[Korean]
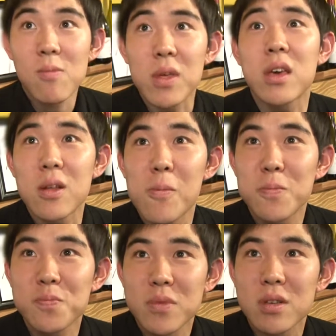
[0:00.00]
네,
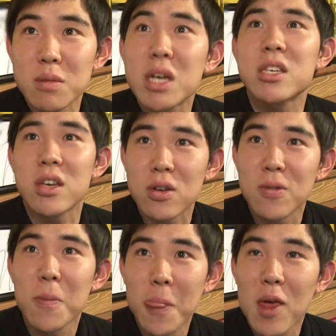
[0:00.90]
이
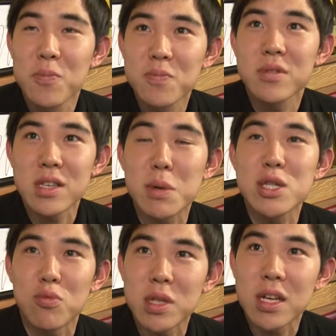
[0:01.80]
맛이에요. 이
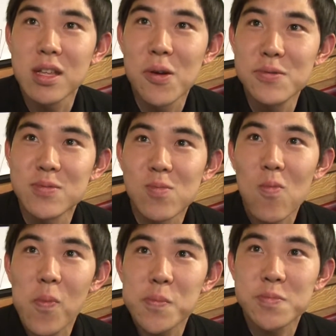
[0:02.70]
맛이 옵니다. 고기
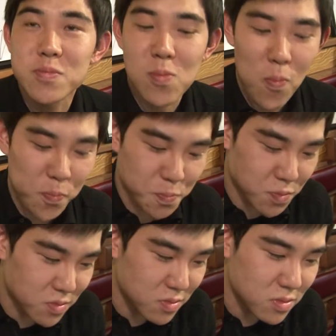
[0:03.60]
육질은 어떤가요?
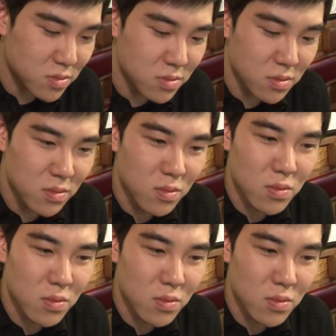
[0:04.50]
홍시 육질?